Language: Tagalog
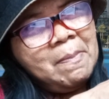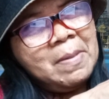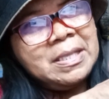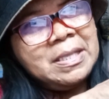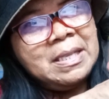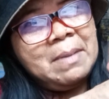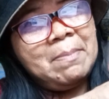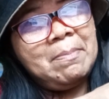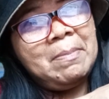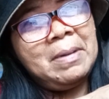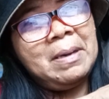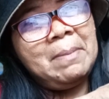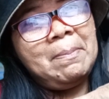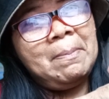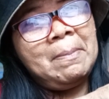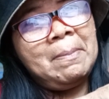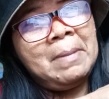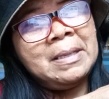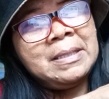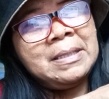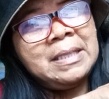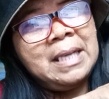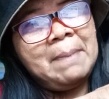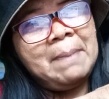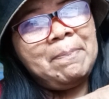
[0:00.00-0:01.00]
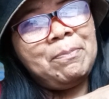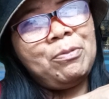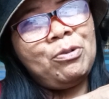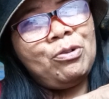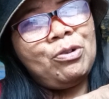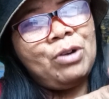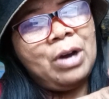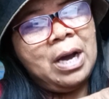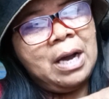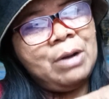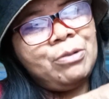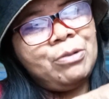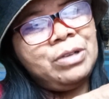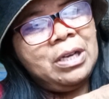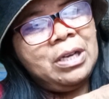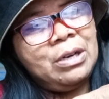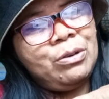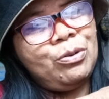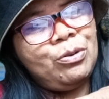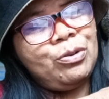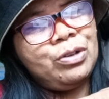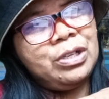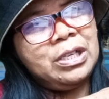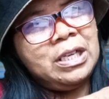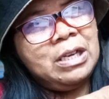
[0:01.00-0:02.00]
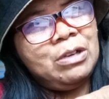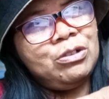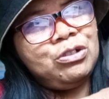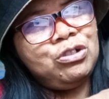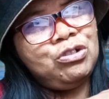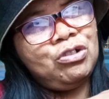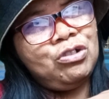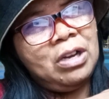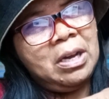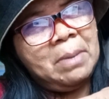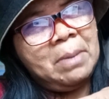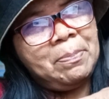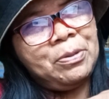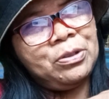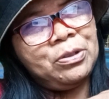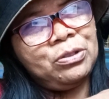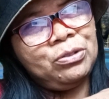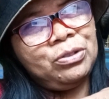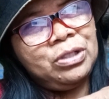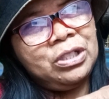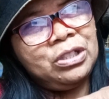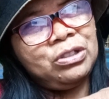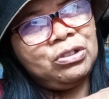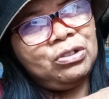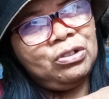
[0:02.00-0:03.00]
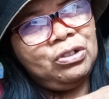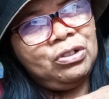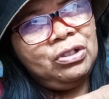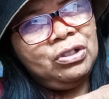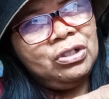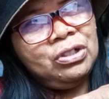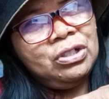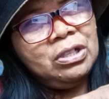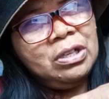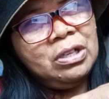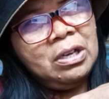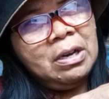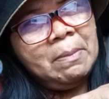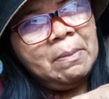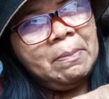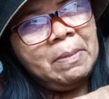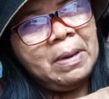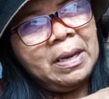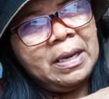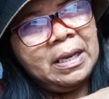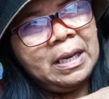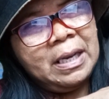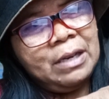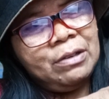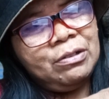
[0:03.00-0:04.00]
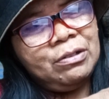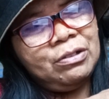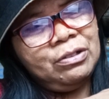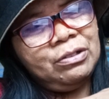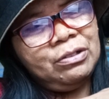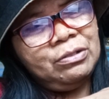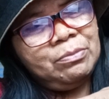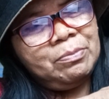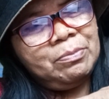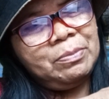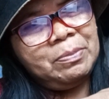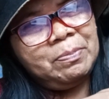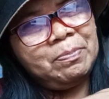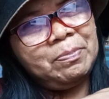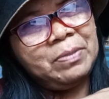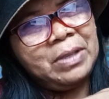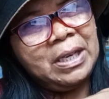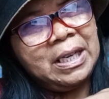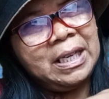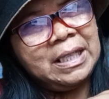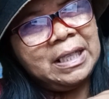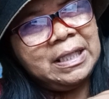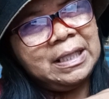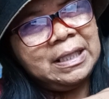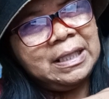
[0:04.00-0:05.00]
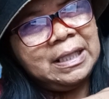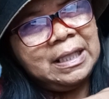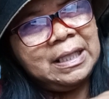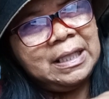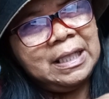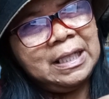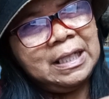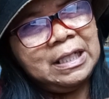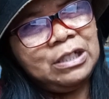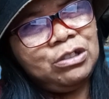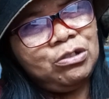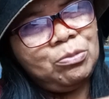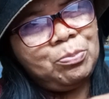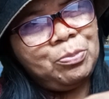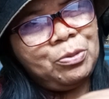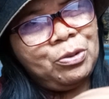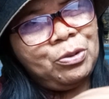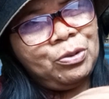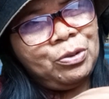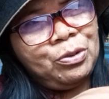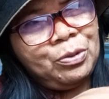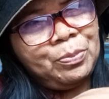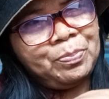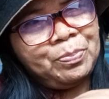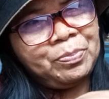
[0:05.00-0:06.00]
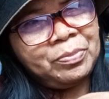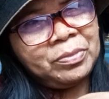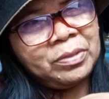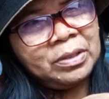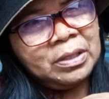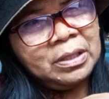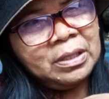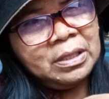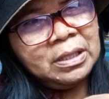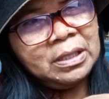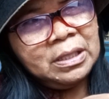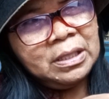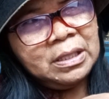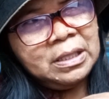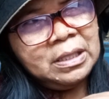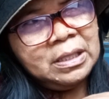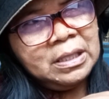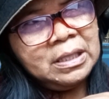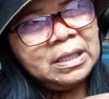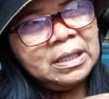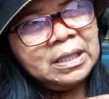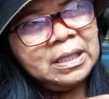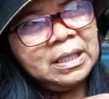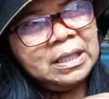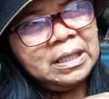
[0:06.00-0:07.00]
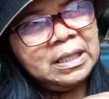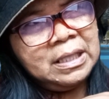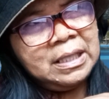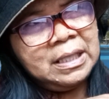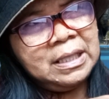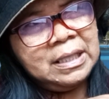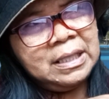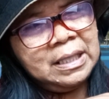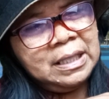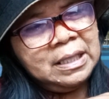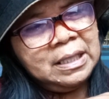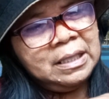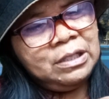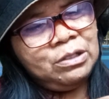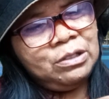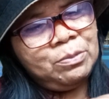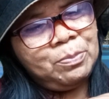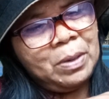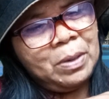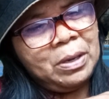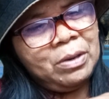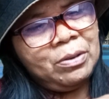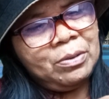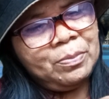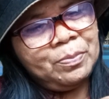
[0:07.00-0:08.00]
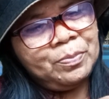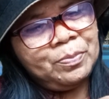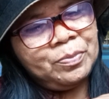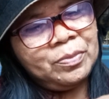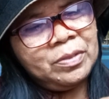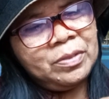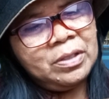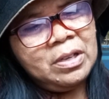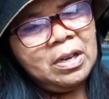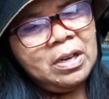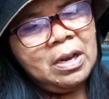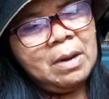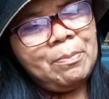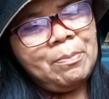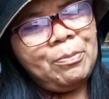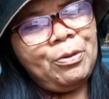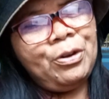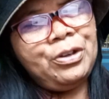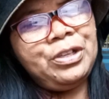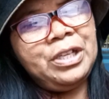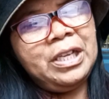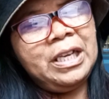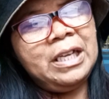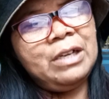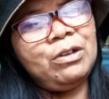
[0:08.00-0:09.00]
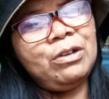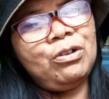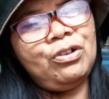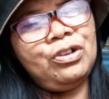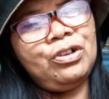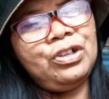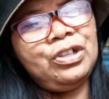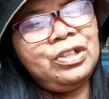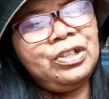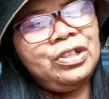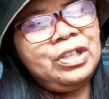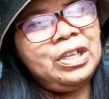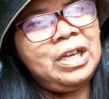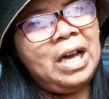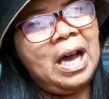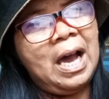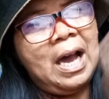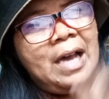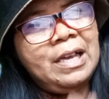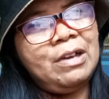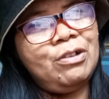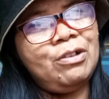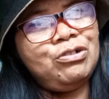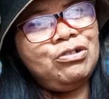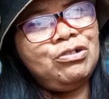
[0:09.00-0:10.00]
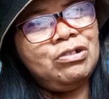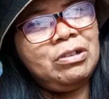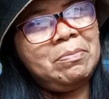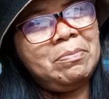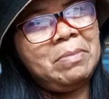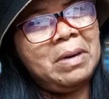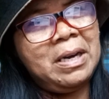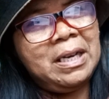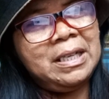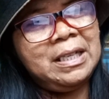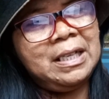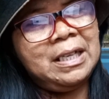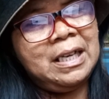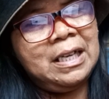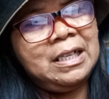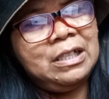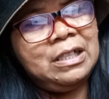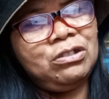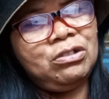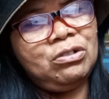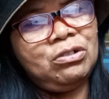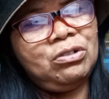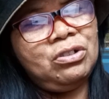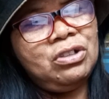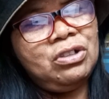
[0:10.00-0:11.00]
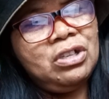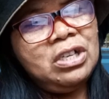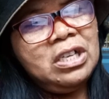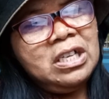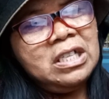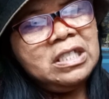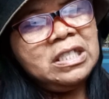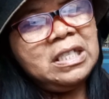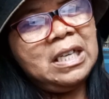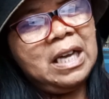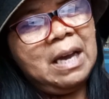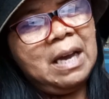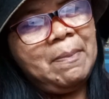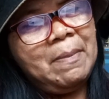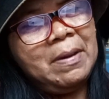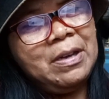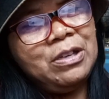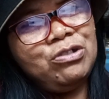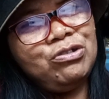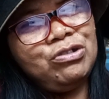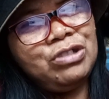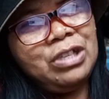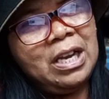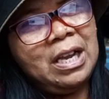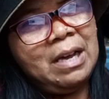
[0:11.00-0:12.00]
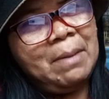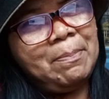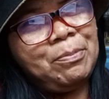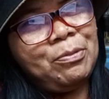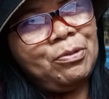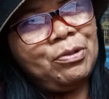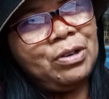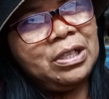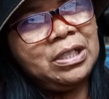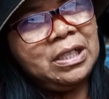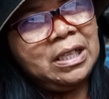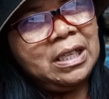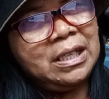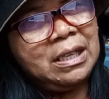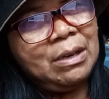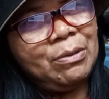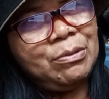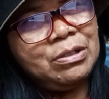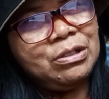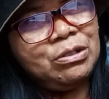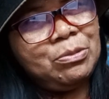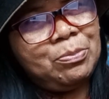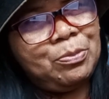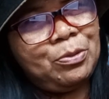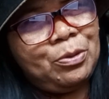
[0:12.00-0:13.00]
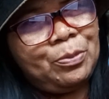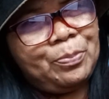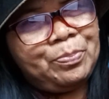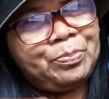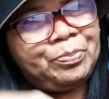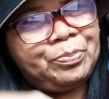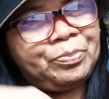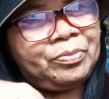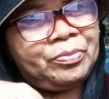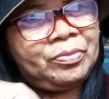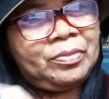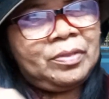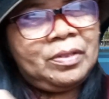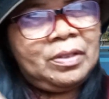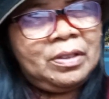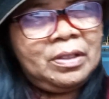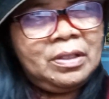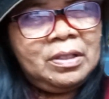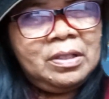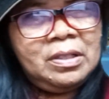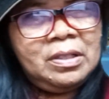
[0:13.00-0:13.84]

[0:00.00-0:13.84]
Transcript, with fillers: Mas, ma, masarap po, hagod-hagurin lang niyo lang po ito dito. Parang ano, ganyan-ganyan niyo po. Ganyan-ganyan niyo pa lang. Pwede rin kung ayaw niyo ng bagay na ganito, sa kamay niyo na lang po, ganyan, gawin niyo po. Mm.